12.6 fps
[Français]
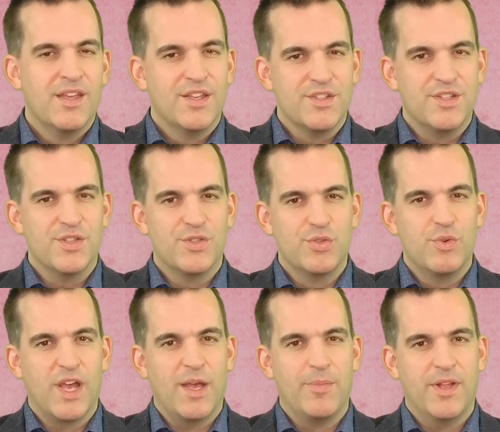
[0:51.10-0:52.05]
Jésus
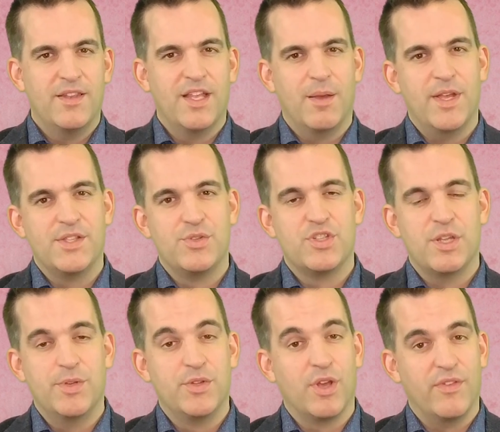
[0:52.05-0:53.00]
nous rappelle dans Matthieu
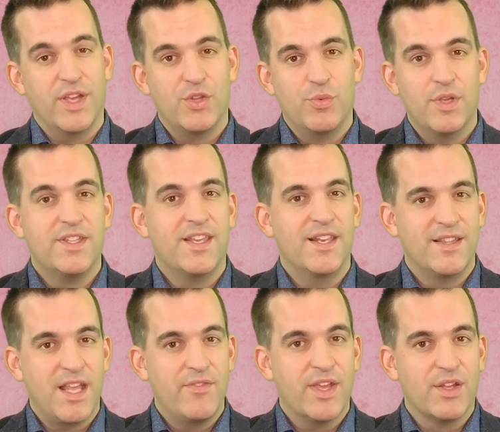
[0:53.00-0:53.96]
chapitre 28 qu'il
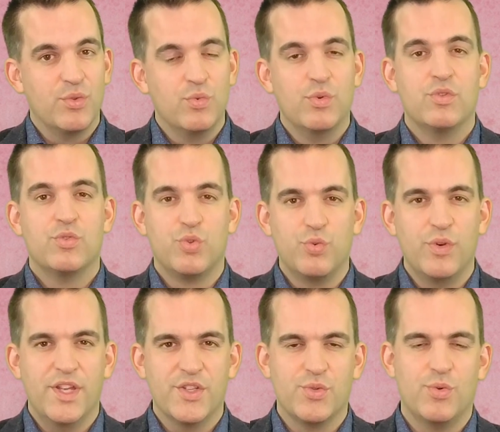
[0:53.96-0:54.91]
était avec nous tous
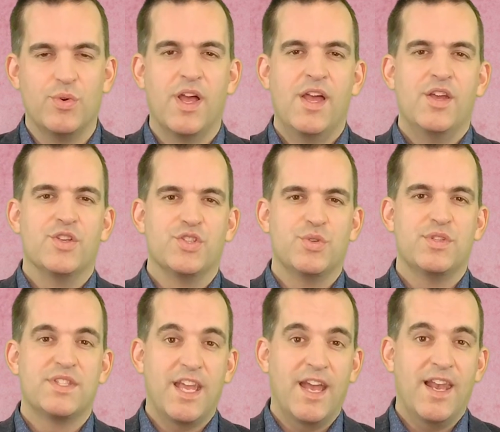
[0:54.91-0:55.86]
les jours
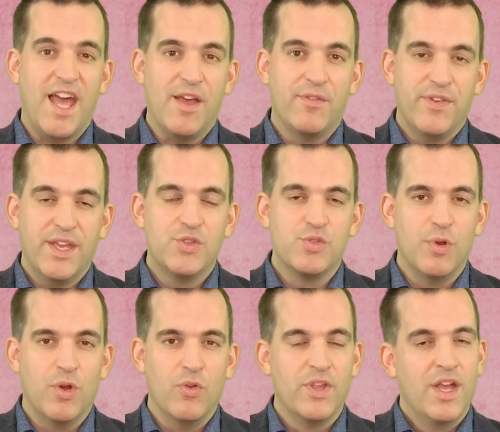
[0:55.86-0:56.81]
jusqu'à la fin du
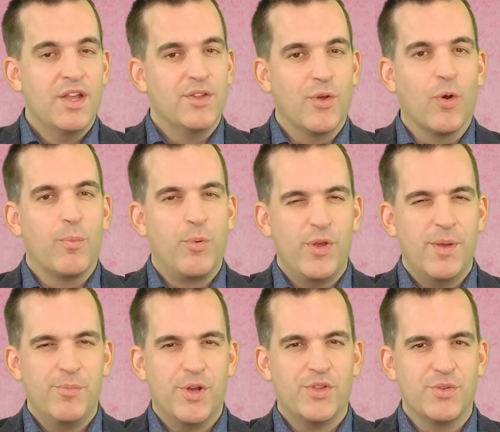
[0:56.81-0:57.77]
monde. Donc, peu
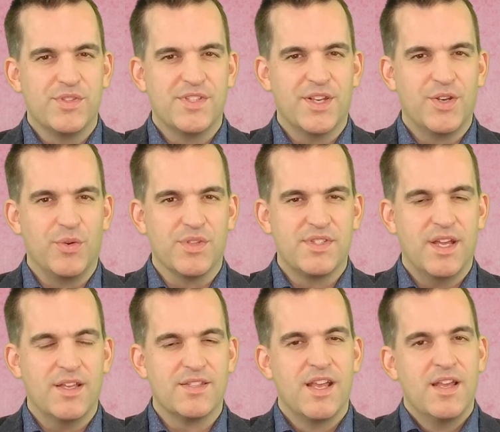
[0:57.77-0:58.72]
importe nos
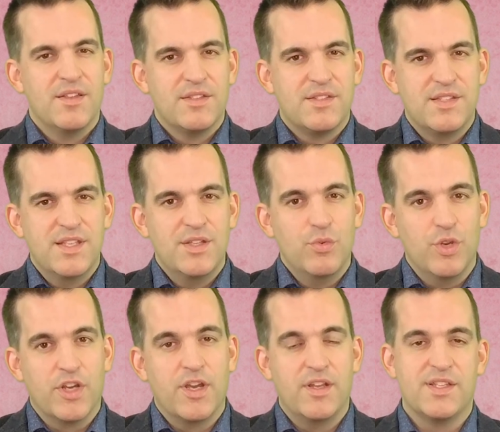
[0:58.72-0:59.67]
circonstances, si nous
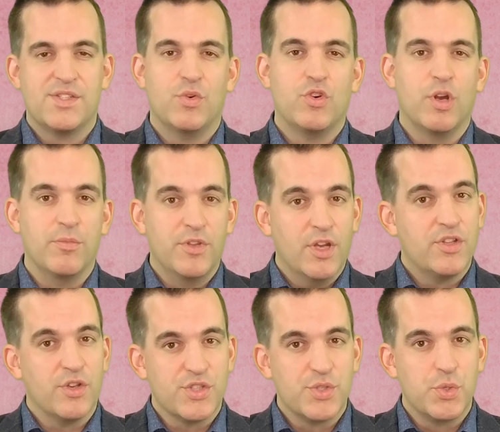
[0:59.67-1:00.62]
le connaissons comme
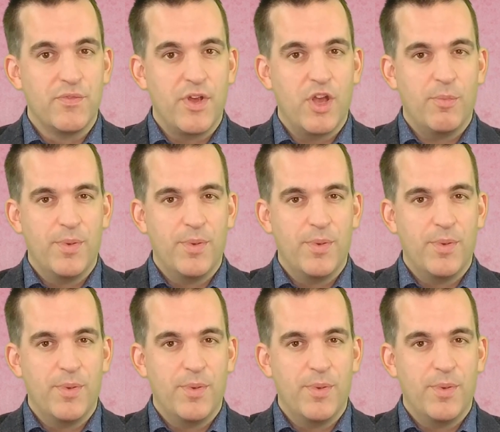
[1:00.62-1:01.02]
notre sauveur